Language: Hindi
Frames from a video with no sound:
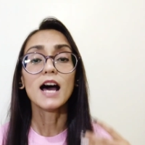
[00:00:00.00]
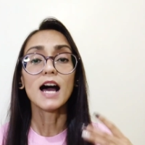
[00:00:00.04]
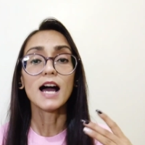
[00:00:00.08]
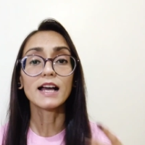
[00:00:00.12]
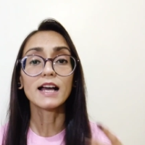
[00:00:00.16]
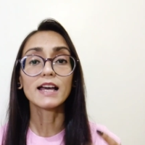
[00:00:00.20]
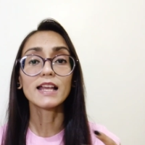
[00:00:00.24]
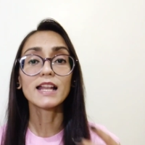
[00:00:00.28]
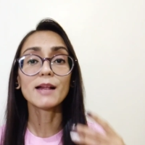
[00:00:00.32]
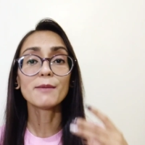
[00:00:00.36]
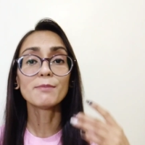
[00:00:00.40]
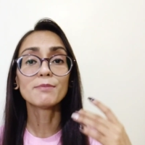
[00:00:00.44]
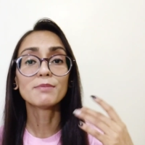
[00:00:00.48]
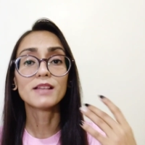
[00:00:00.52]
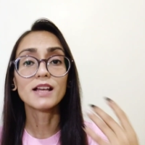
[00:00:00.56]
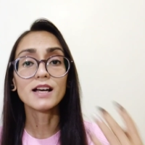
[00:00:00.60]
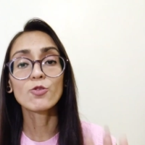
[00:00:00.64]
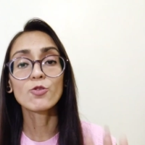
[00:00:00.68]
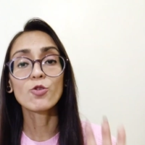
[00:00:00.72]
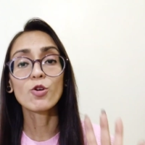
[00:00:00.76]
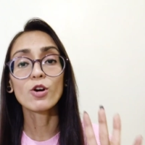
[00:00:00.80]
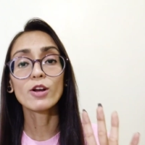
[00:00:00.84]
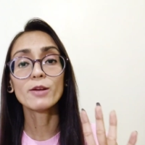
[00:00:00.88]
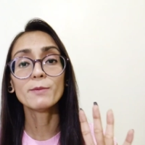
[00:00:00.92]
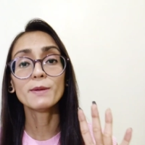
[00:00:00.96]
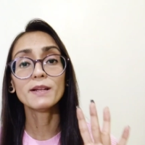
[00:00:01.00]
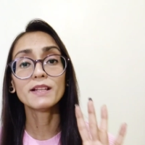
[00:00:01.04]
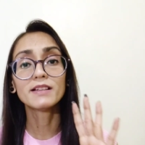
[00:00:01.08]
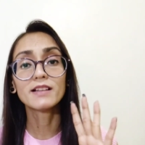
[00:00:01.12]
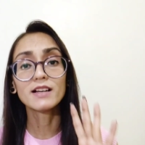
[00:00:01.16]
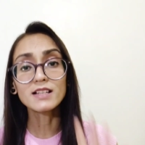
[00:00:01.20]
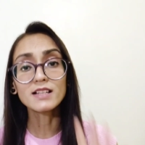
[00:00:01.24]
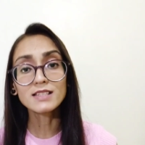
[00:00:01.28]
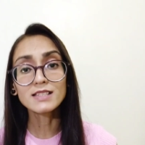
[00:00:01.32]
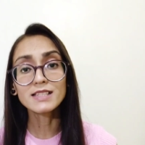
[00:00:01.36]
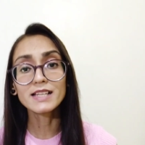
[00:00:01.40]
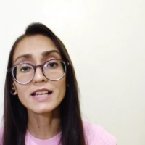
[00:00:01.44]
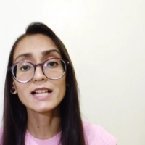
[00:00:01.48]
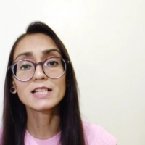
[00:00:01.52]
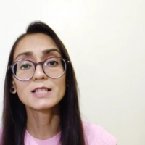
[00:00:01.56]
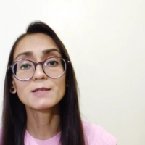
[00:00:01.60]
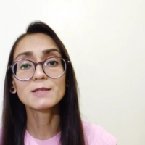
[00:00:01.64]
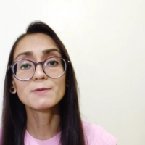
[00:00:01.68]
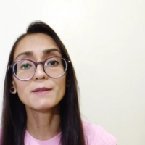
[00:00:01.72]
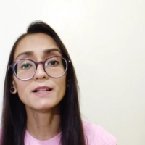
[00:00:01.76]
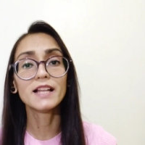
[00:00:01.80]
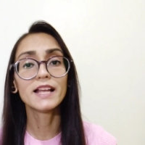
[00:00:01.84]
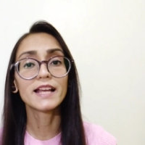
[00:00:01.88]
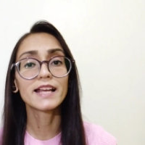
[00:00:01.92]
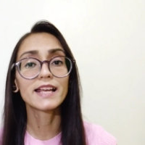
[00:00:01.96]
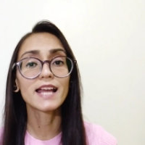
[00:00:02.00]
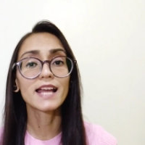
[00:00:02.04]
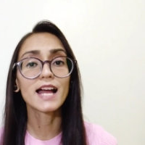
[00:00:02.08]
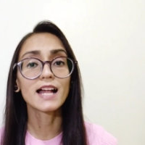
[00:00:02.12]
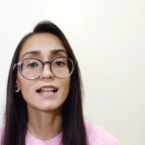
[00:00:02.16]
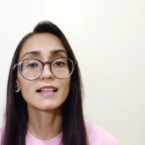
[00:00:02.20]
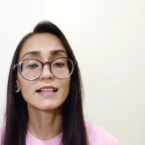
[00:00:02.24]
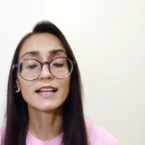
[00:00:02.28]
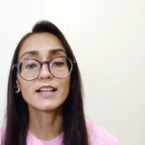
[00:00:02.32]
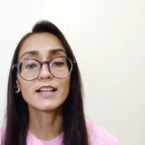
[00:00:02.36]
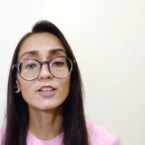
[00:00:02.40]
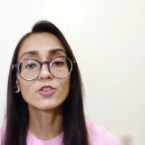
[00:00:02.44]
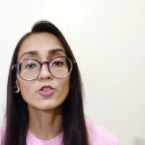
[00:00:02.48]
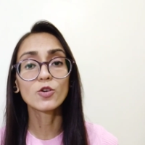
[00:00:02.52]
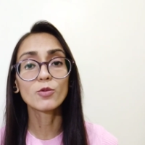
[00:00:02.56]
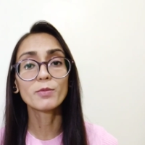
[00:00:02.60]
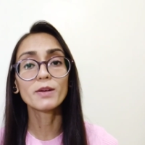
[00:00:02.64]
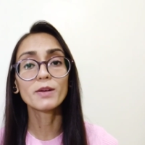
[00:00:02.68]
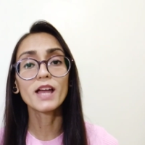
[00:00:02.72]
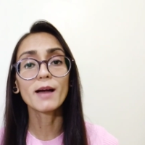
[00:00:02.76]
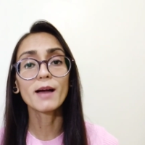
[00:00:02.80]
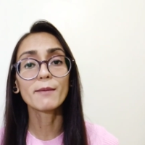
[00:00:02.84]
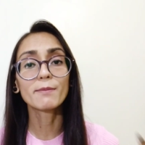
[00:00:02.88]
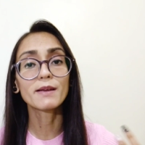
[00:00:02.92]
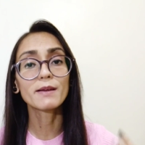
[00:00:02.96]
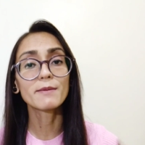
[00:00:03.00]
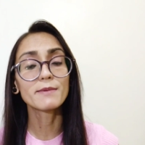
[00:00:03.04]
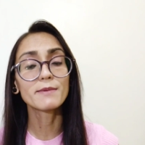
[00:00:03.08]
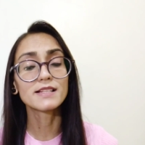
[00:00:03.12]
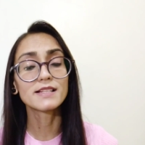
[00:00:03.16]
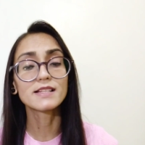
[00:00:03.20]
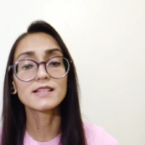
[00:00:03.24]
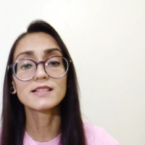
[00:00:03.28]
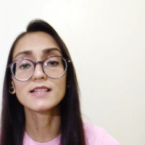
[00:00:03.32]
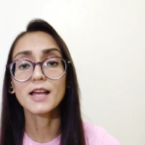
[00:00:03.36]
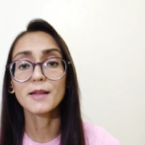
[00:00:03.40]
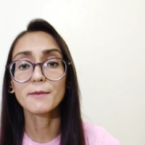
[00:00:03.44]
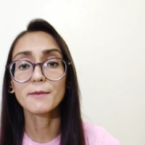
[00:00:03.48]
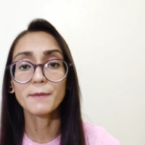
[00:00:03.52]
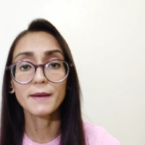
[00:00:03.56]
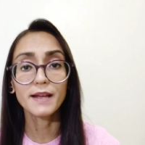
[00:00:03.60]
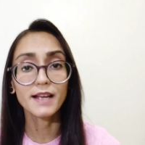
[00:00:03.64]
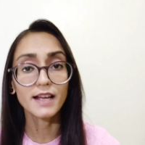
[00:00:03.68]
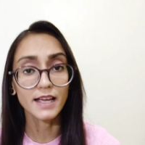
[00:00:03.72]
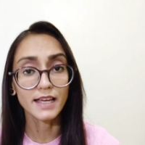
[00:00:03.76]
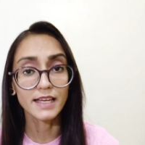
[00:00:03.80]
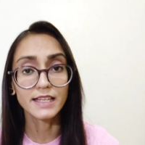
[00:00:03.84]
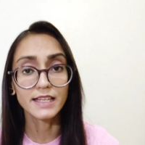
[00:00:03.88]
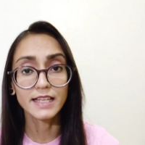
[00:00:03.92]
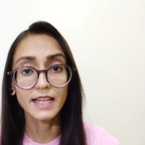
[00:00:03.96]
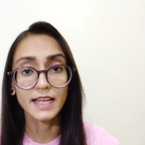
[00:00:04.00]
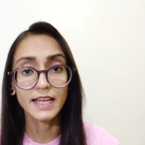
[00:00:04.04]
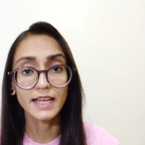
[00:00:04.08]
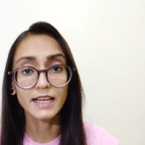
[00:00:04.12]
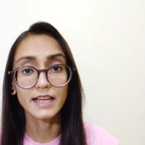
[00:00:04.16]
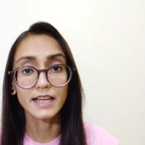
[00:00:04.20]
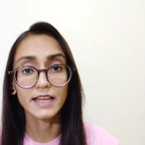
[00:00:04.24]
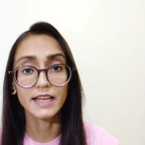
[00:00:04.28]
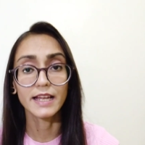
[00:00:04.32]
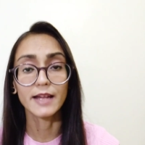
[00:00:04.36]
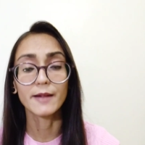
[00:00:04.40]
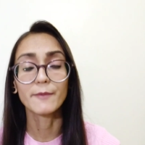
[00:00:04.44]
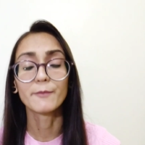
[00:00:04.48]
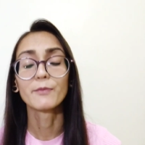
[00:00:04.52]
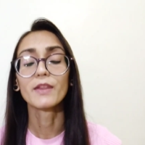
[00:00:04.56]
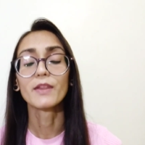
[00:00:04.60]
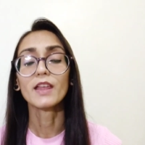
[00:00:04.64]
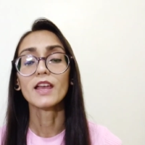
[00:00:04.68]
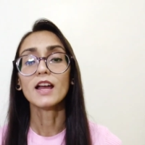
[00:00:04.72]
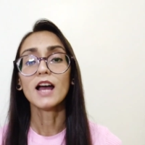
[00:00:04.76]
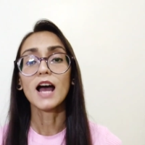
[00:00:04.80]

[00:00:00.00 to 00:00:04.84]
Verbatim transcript: अगर आप कोई भी दस सेल्स भी लेके आते हैं तो भी आपके बीस हजार पे कहीं नहीं गए हैं